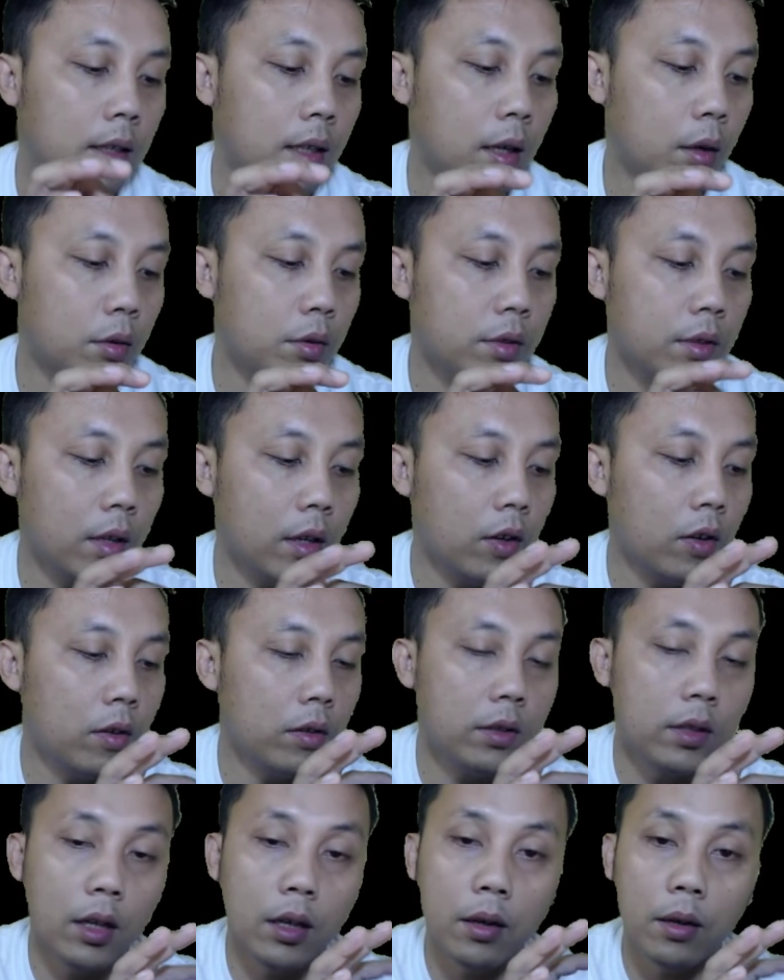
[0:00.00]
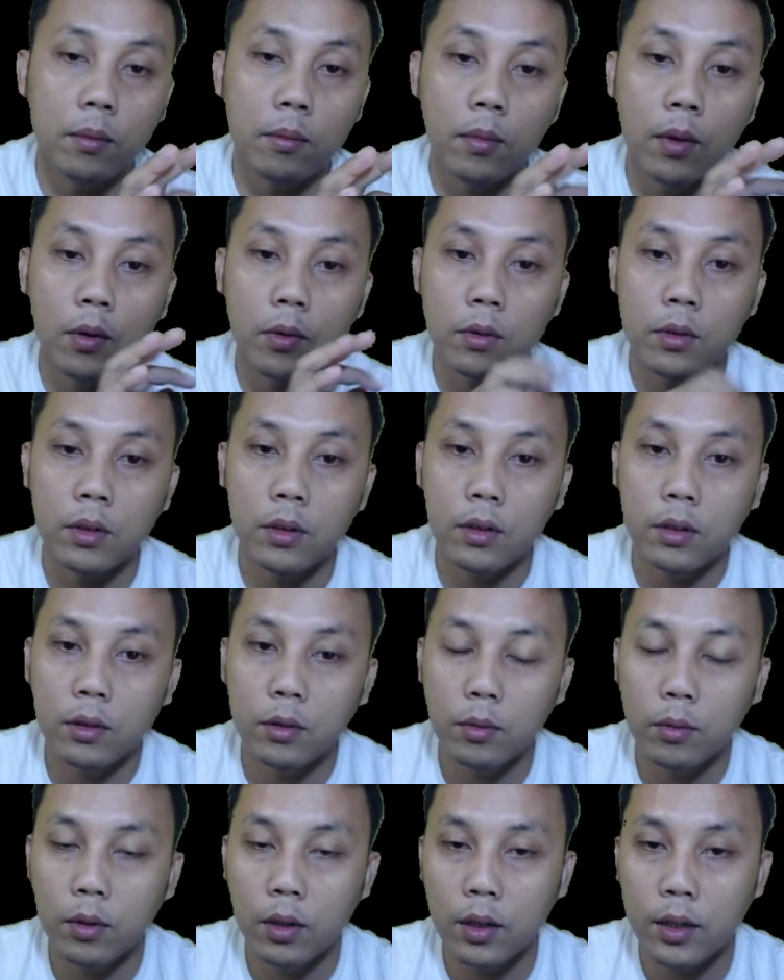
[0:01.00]
Terus kalau saya mau ke
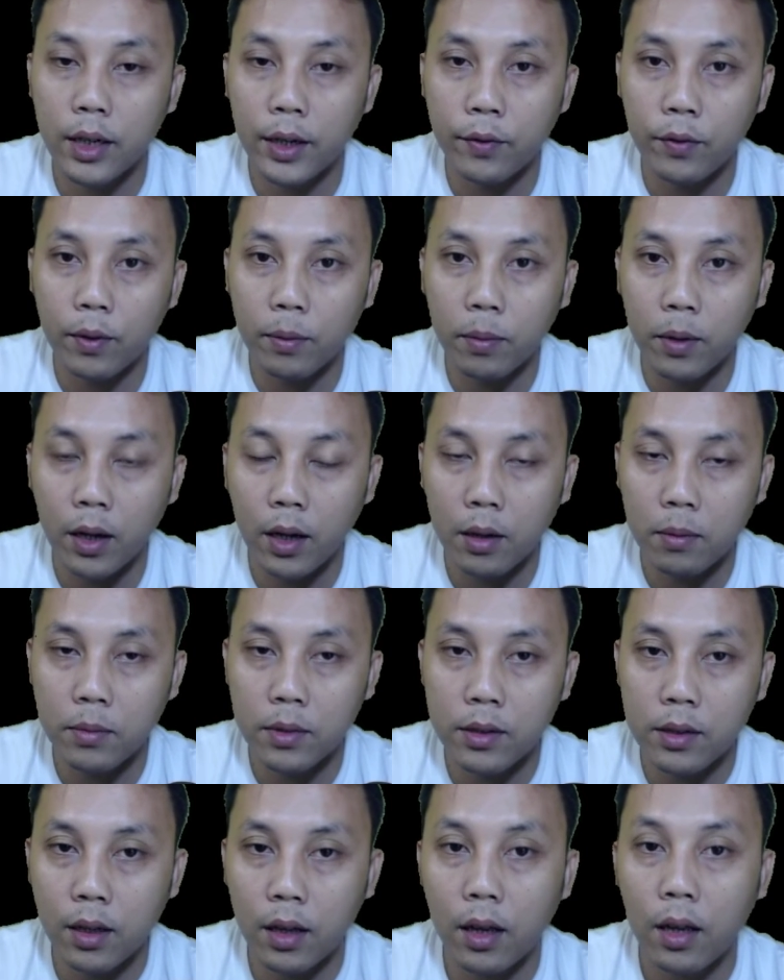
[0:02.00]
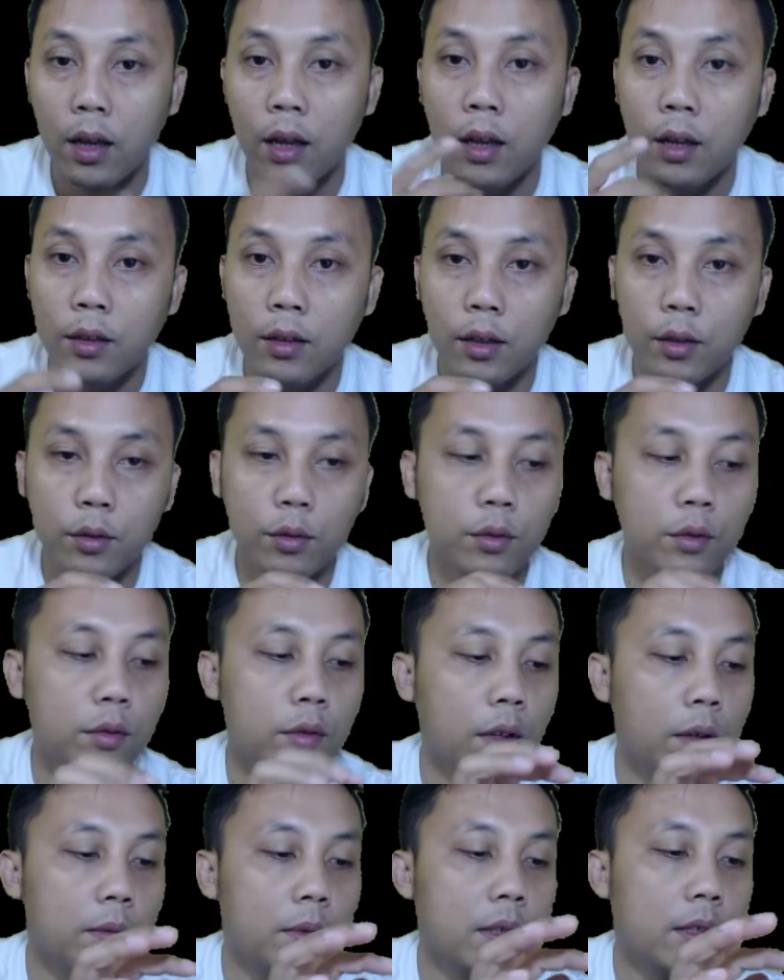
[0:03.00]
Google Drive apakah bisa? Tentu
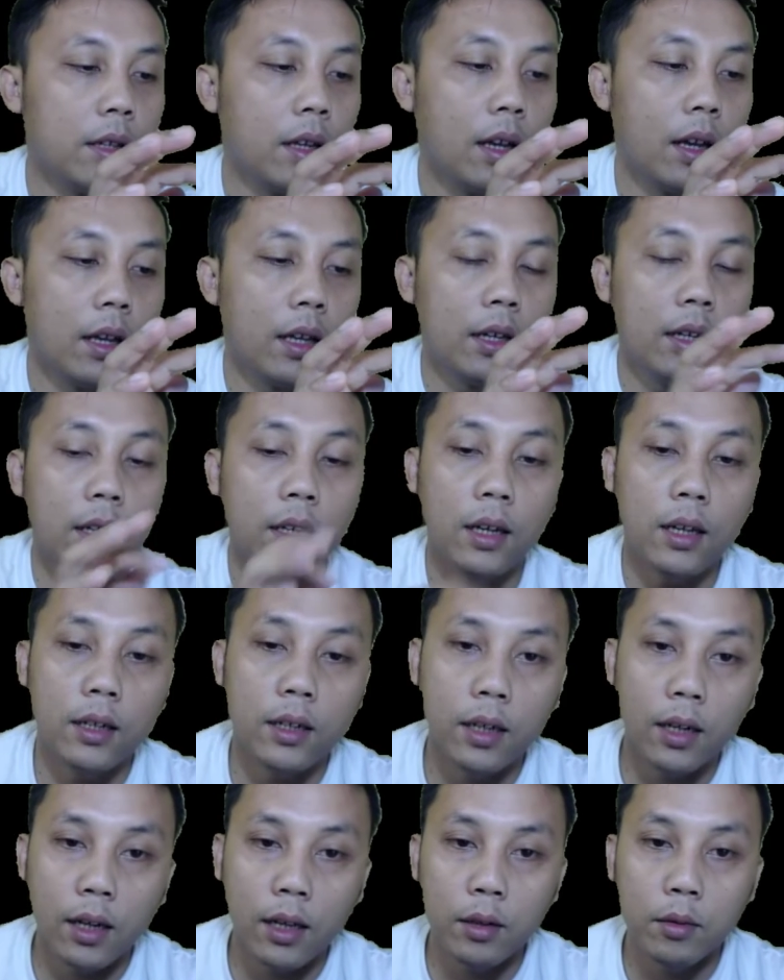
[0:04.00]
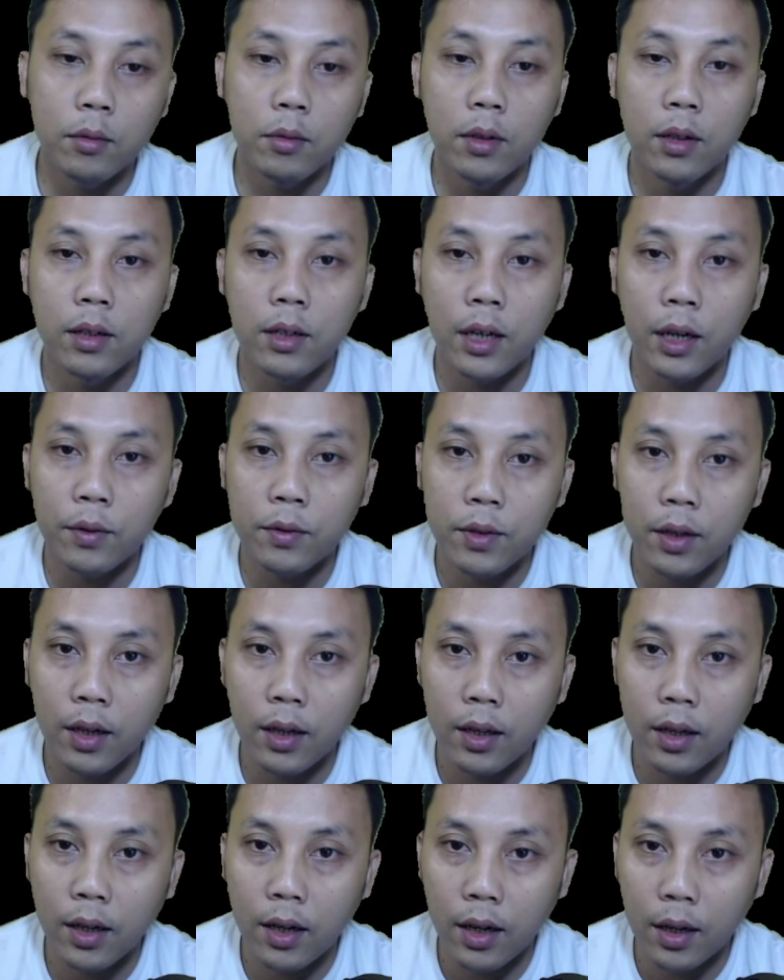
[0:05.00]
juga bisa. Ini adalah Google Drive
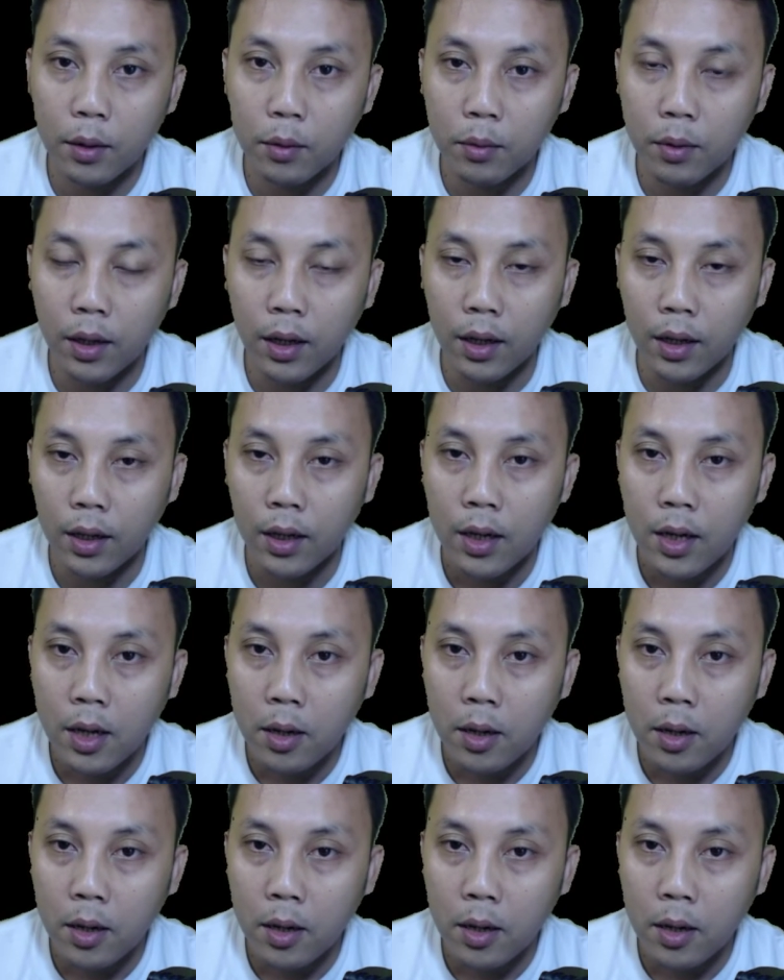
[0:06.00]
saya yang reguler.